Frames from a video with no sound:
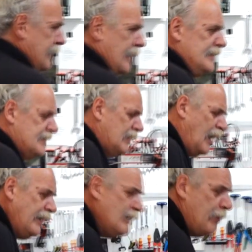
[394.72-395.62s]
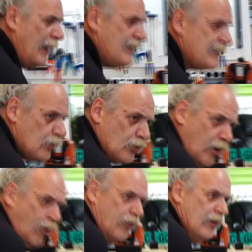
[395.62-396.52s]
da ist keine Belastung
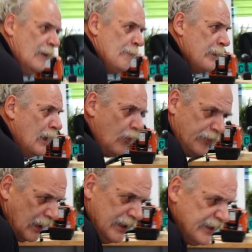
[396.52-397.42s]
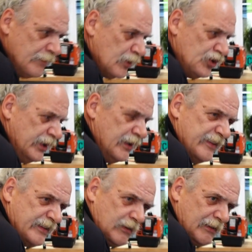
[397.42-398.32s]
drauf. Auf der Lichtmaschine
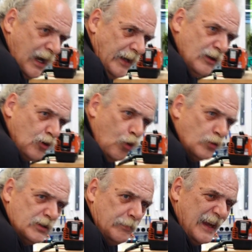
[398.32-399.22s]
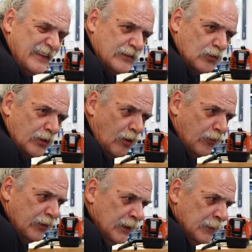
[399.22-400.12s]
ist keine große Belastung
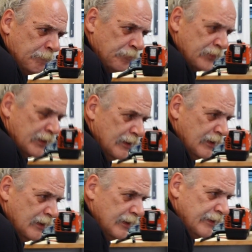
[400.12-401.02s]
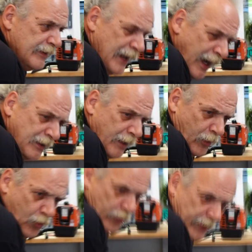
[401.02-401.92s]
drauf. Die hat
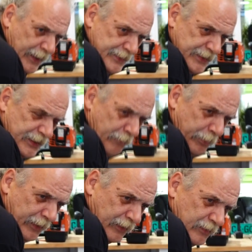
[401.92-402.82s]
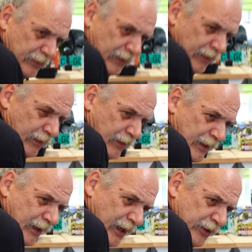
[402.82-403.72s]
aber 180 Ampere.
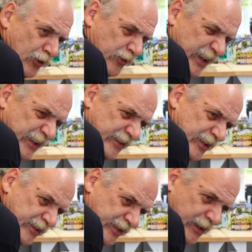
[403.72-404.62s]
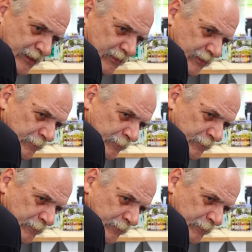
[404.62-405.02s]
Dann kann ich doch 60 ziehen.